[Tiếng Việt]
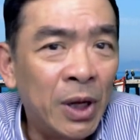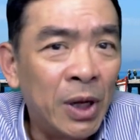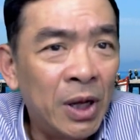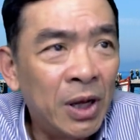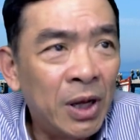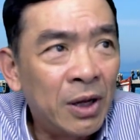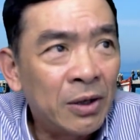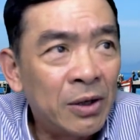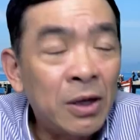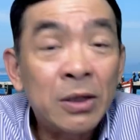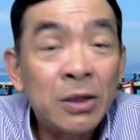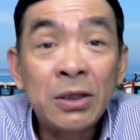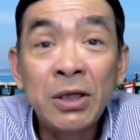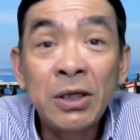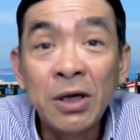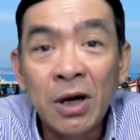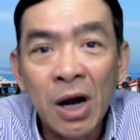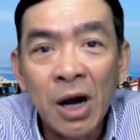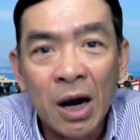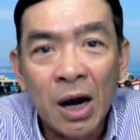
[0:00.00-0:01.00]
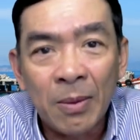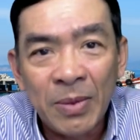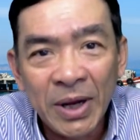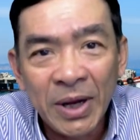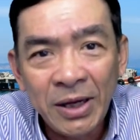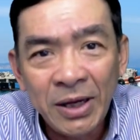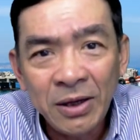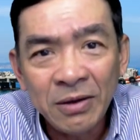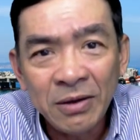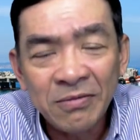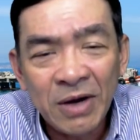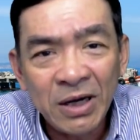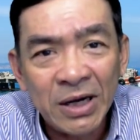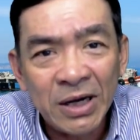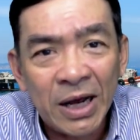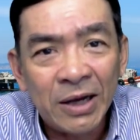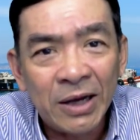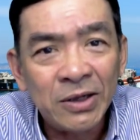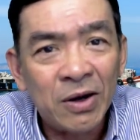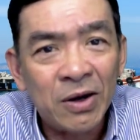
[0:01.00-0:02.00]
nó chưa có hợp lý vấn đề
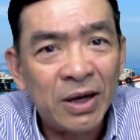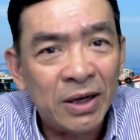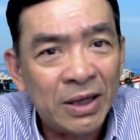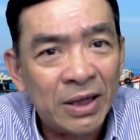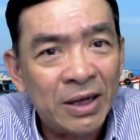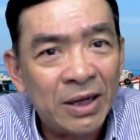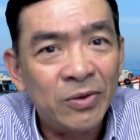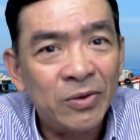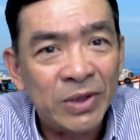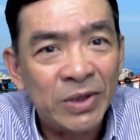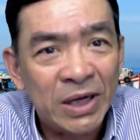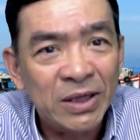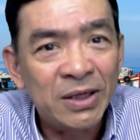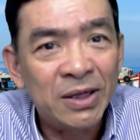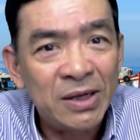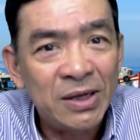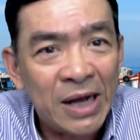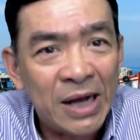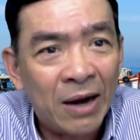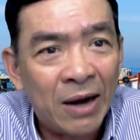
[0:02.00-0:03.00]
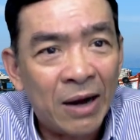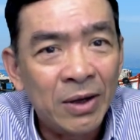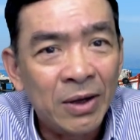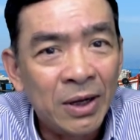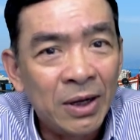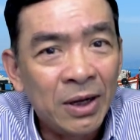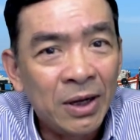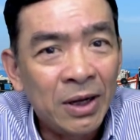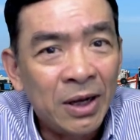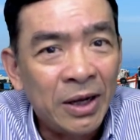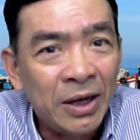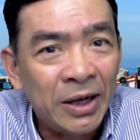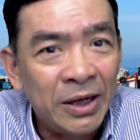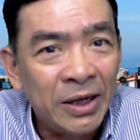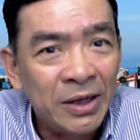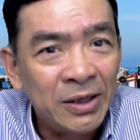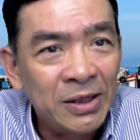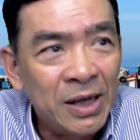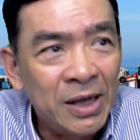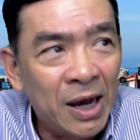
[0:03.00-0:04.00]
ở chỗ là người ta điều chỉnh như thế nào
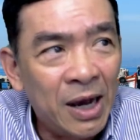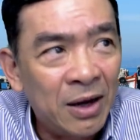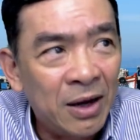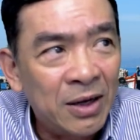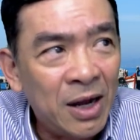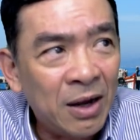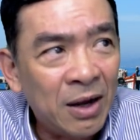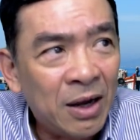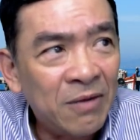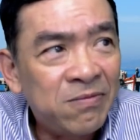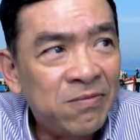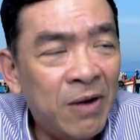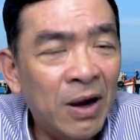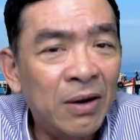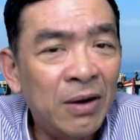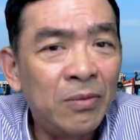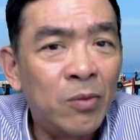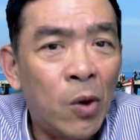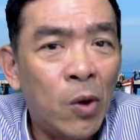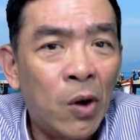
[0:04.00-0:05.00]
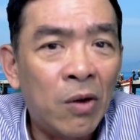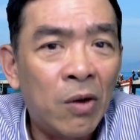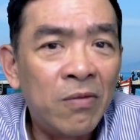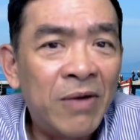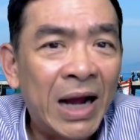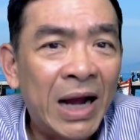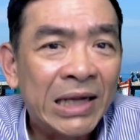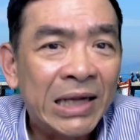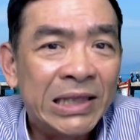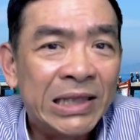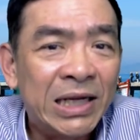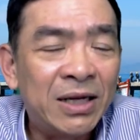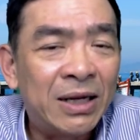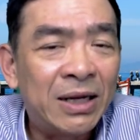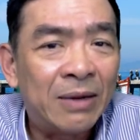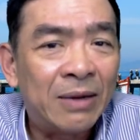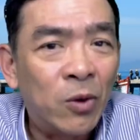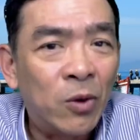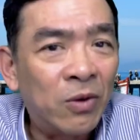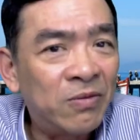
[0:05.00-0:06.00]
hiện giờ đó cái phân bổ vaccine là
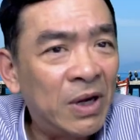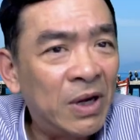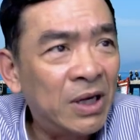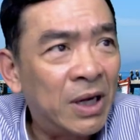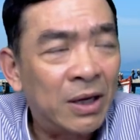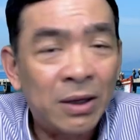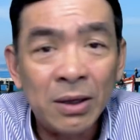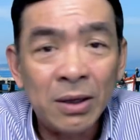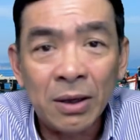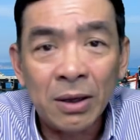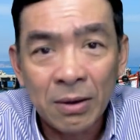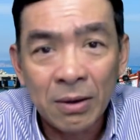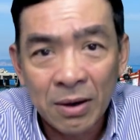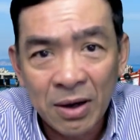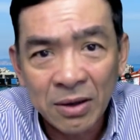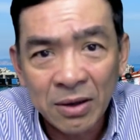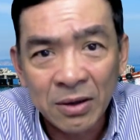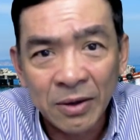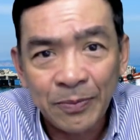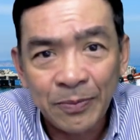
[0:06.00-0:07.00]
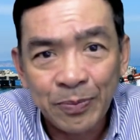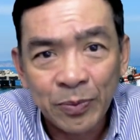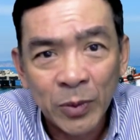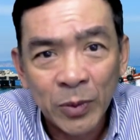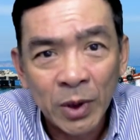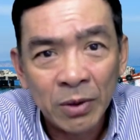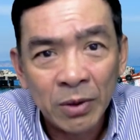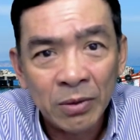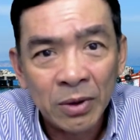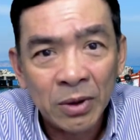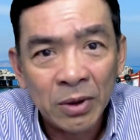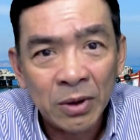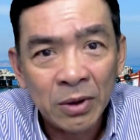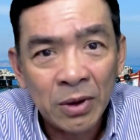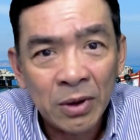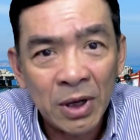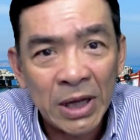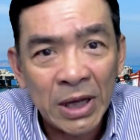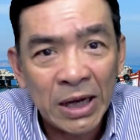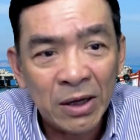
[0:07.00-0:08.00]
một cái vấn đề rất là khó rồi
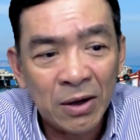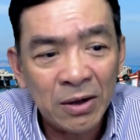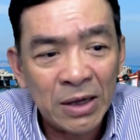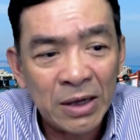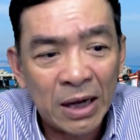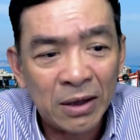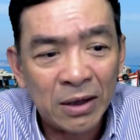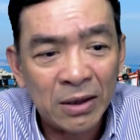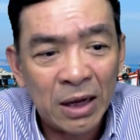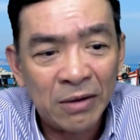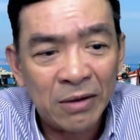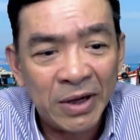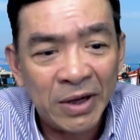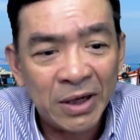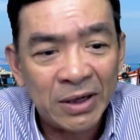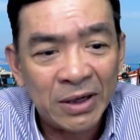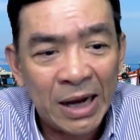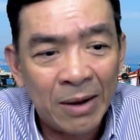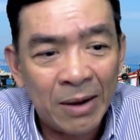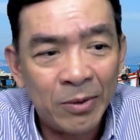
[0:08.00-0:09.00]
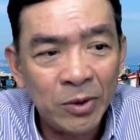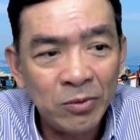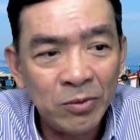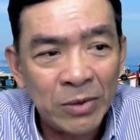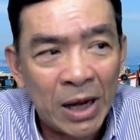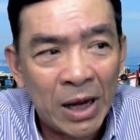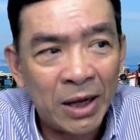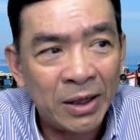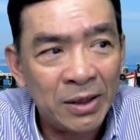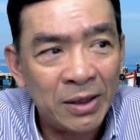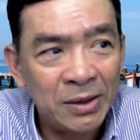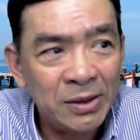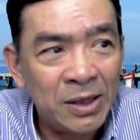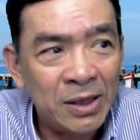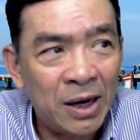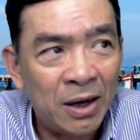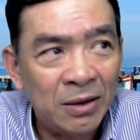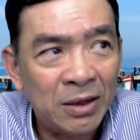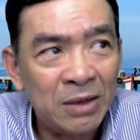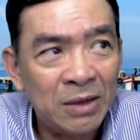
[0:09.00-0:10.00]
có thể nói rằng là Việt Nam chúng ta hiện
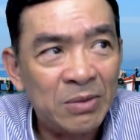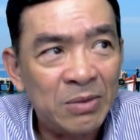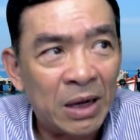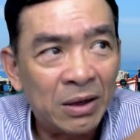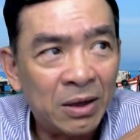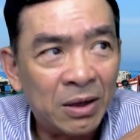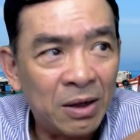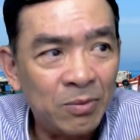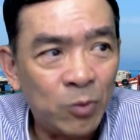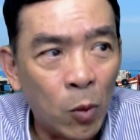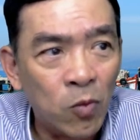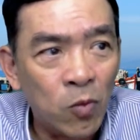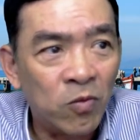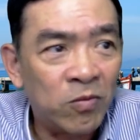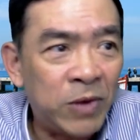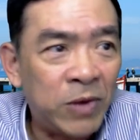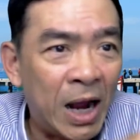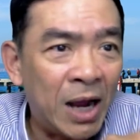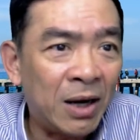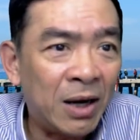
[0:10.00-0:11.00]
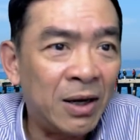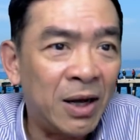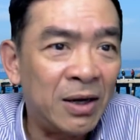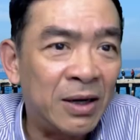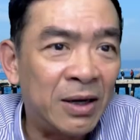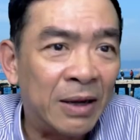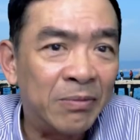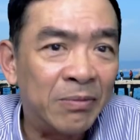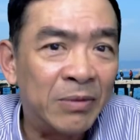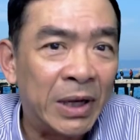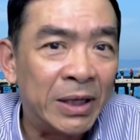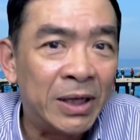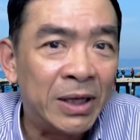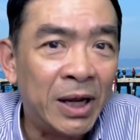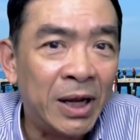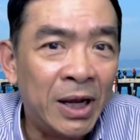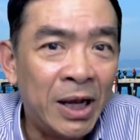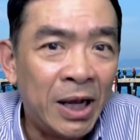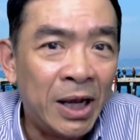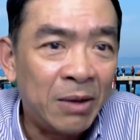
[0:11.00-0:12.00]
giờ khi mà cái bùng phát lên là mình
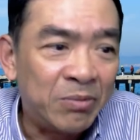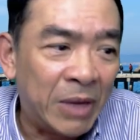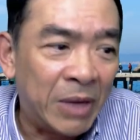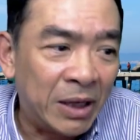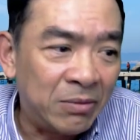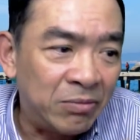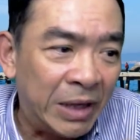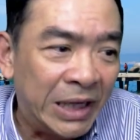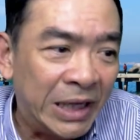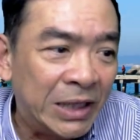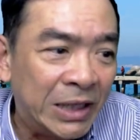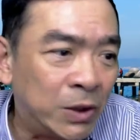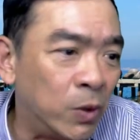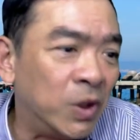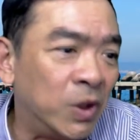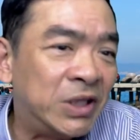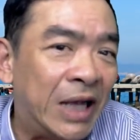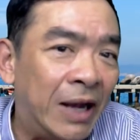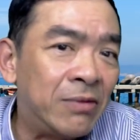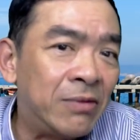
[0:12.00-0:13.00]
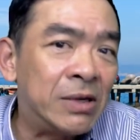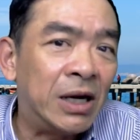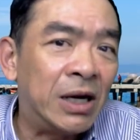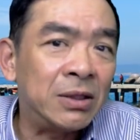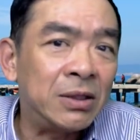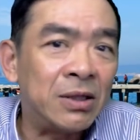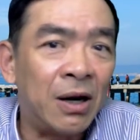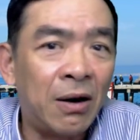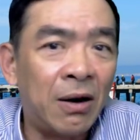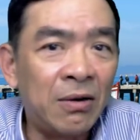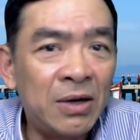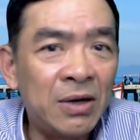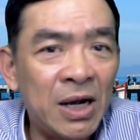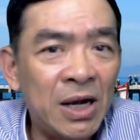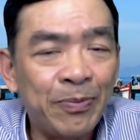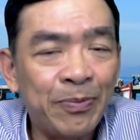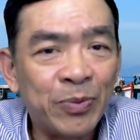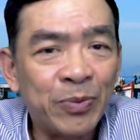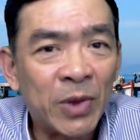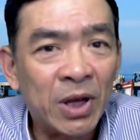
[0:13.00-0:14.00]
mình bị xui xẻo ở chỗ đó,
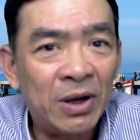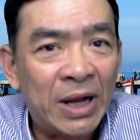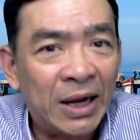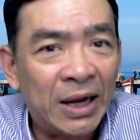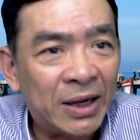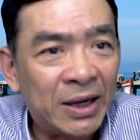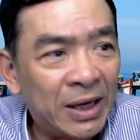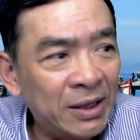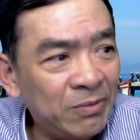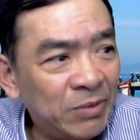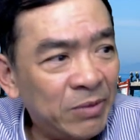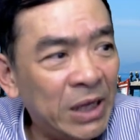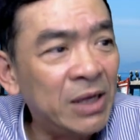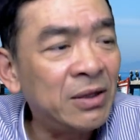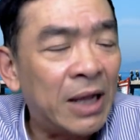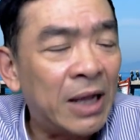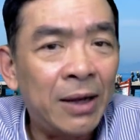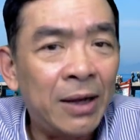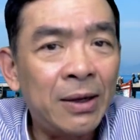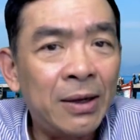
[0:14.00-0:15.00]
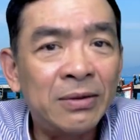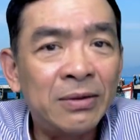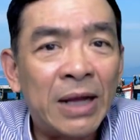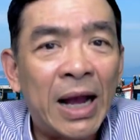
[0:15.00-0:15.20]
là cái biến thể Delta